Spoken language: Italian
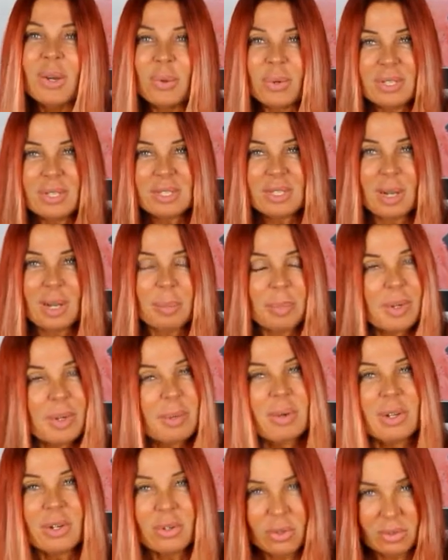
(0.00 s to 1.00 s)
Questa è la
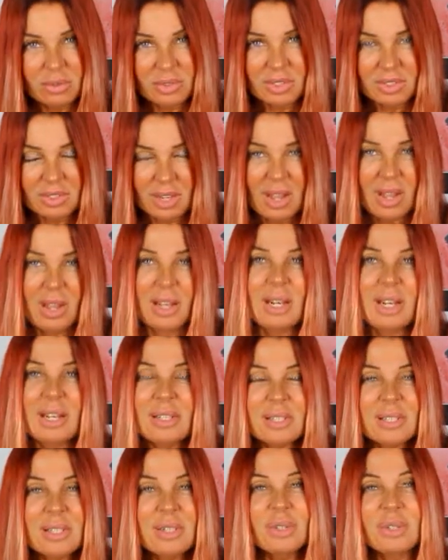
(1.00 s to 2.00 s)
prima novità.
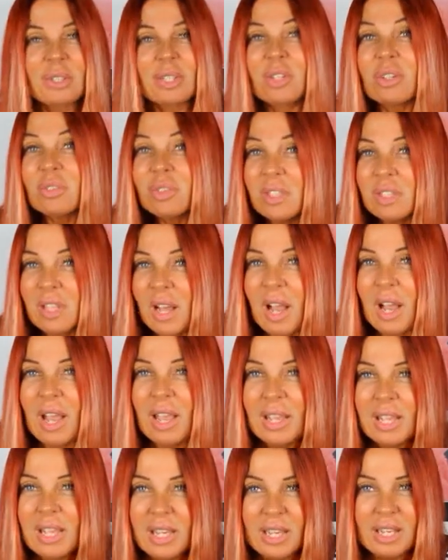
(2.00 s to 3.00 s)
La seconda novità
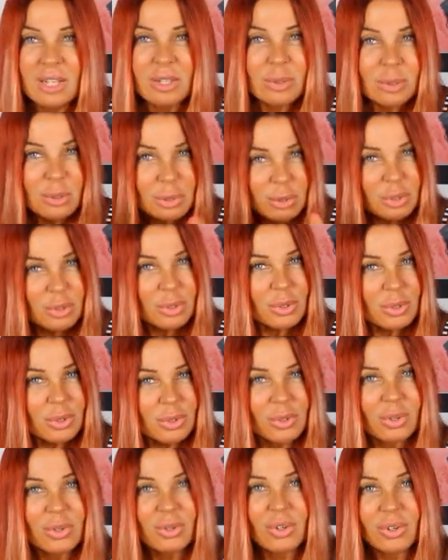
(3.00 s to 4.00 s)
è che non
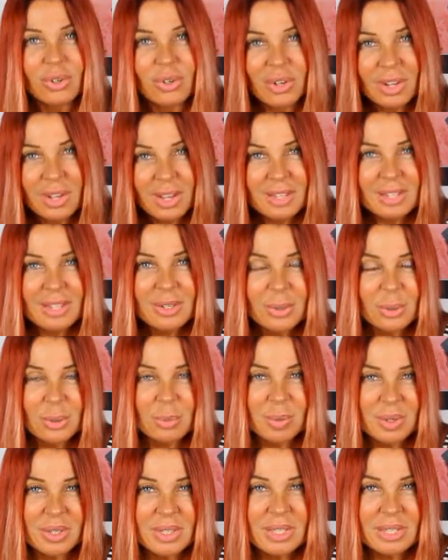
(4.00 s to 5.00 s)
sono in
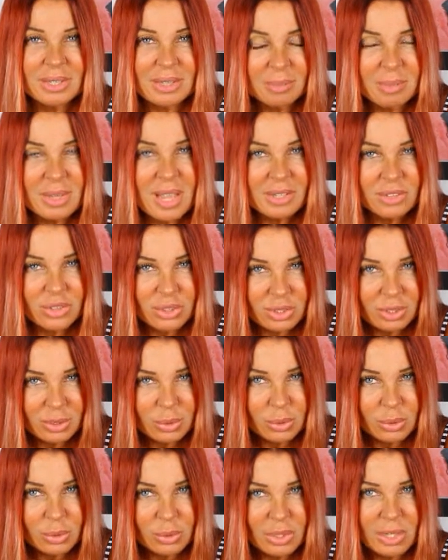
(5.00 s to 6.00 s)
compagnia dei miei
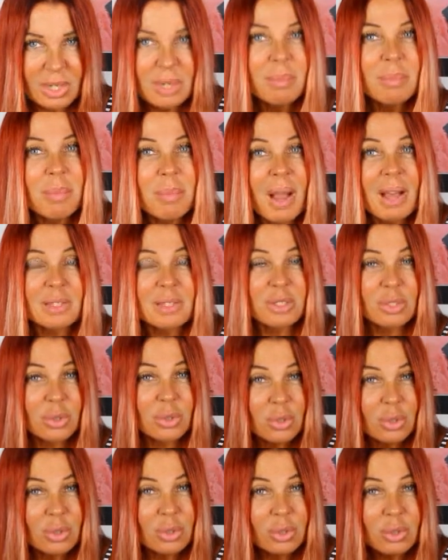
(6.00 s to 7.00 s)
genitori, ma
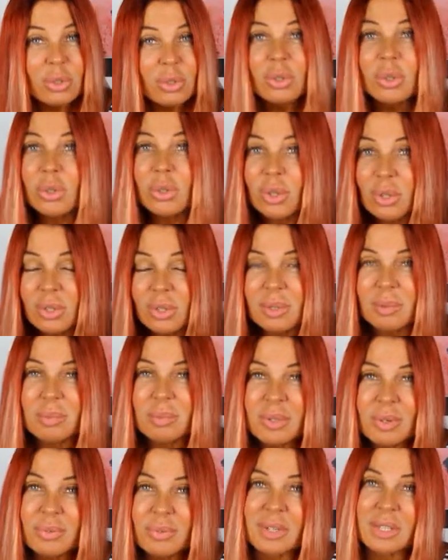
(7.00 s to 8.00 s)
sono con
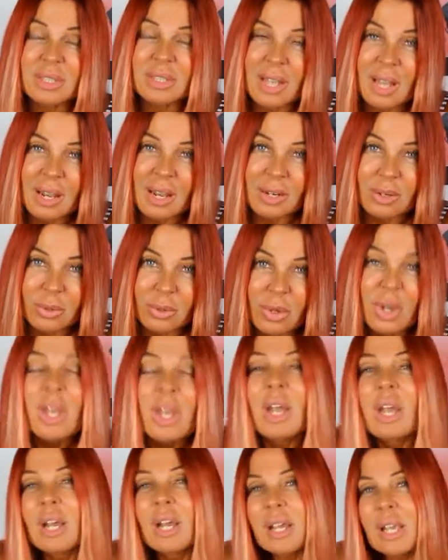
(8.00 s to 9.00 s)
mio fratello,
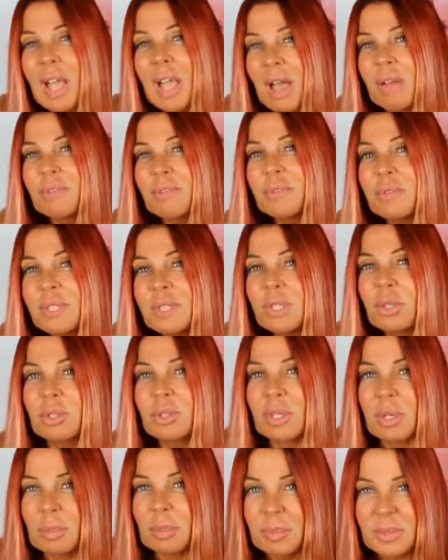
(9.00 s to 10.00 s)
che è
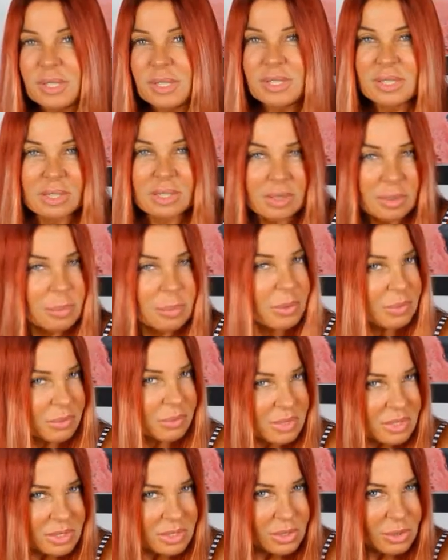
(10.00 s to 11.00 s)
fisioterapista di
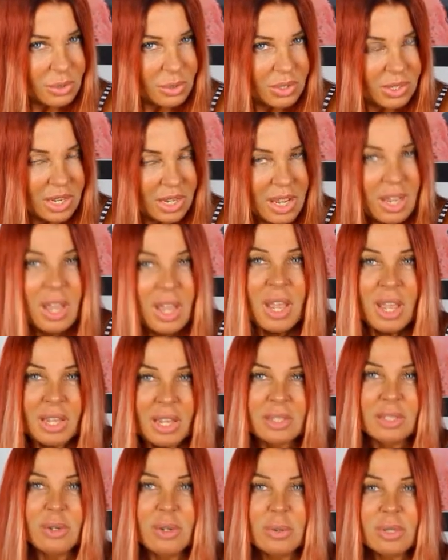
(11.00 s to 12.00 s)
professione
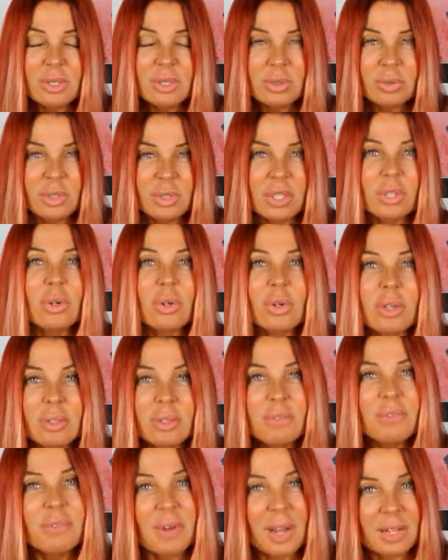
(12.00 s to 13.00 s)
ed in questo video
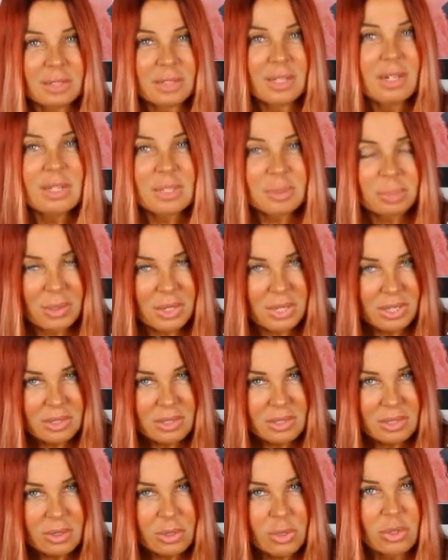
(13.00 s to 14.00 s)
infatti la
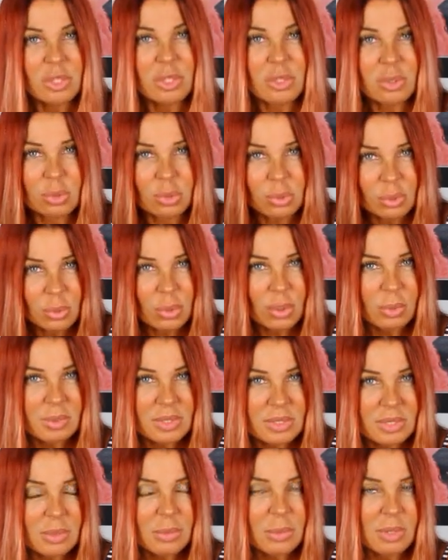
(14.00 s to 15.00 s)
spiegazione su
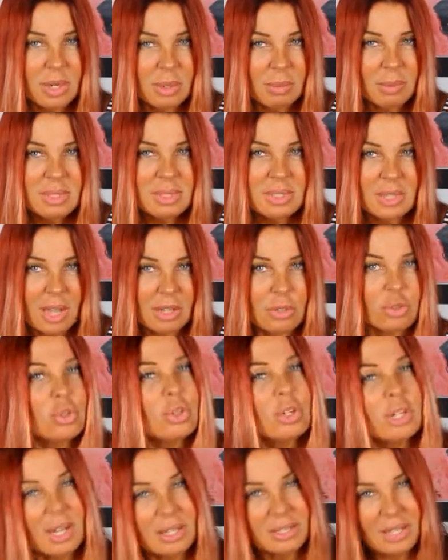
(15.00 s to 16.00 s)
come eseguire il
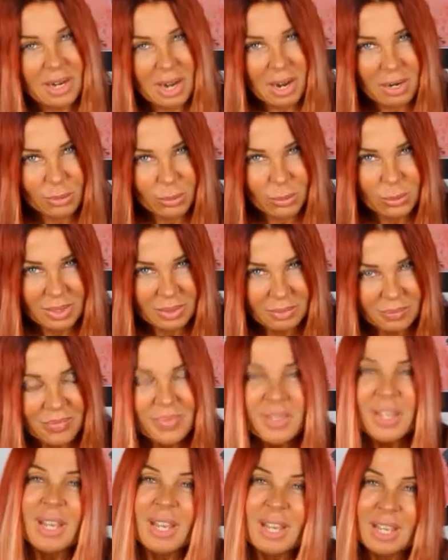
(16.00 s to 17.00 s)
massaggio la darà
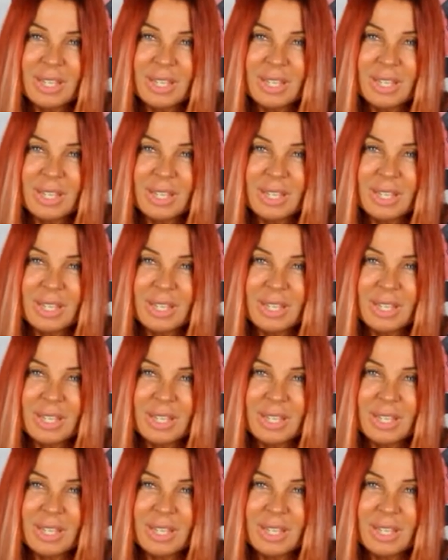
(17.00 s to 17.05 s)
lui.